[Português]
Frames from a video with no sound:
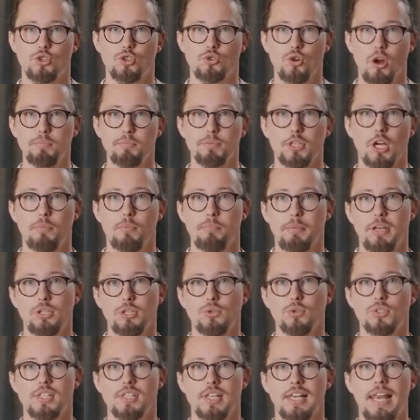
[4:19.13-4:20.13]
e no menu
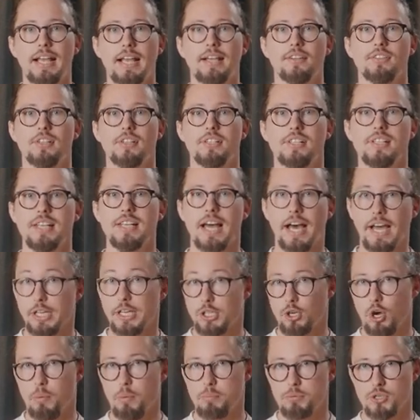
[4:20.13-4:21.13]
suspenso selecionar a opção de
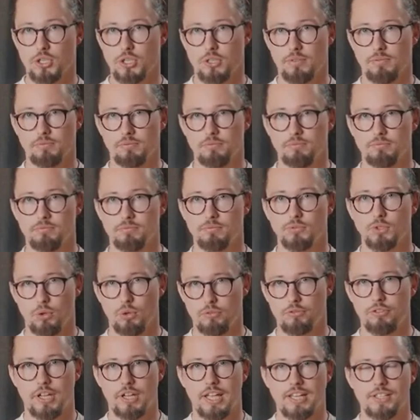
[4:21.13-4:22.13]
Proibir. Não
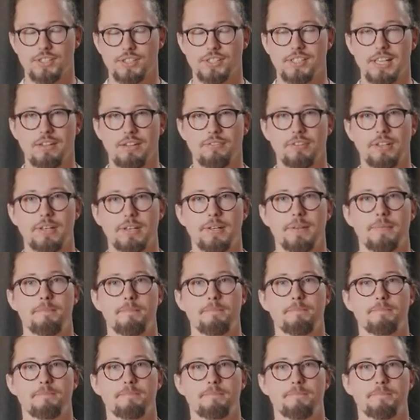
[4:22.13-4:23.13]
se esqueça de salvá-lo.
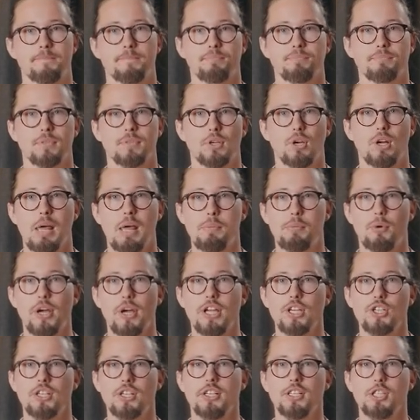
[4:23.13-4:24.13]
A
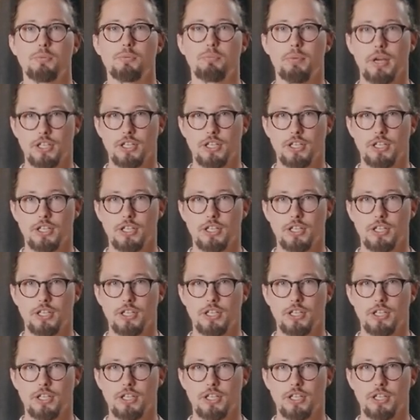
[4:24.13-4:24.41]
colaboração em